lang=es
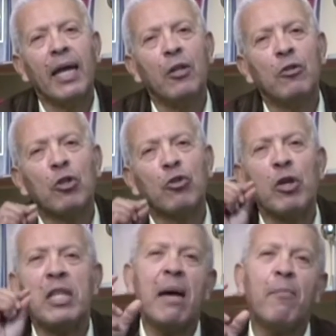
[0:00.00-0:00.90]

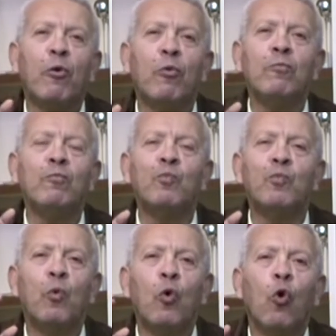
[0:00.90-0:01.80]
Nosotros ideamos
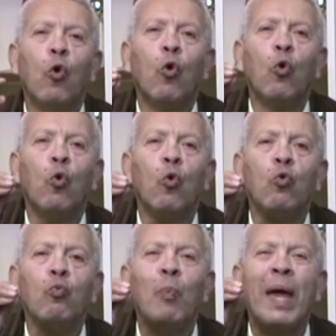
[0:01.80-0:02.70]
un,
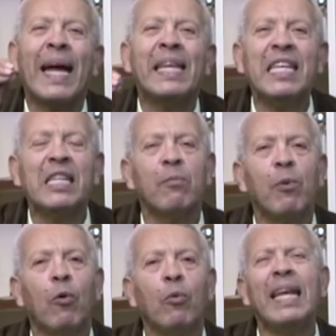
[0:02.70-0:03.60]
un
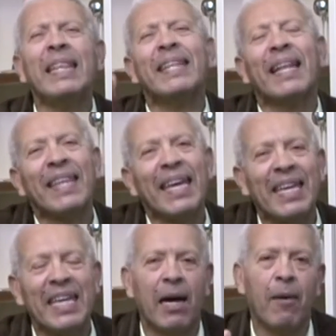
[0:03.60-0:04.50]
mecanismo, una
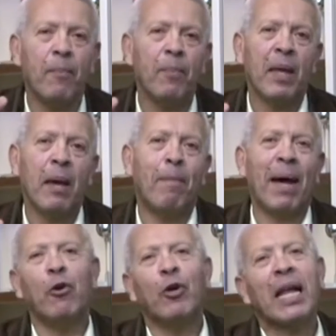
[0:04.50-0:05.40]
estrategia
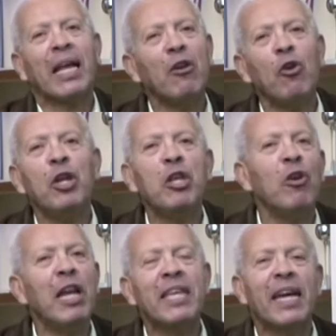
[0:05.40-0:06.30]
para lograr que los
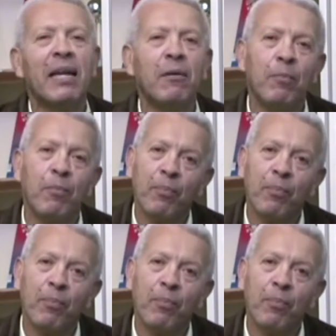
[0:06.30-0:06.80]
niños leyeran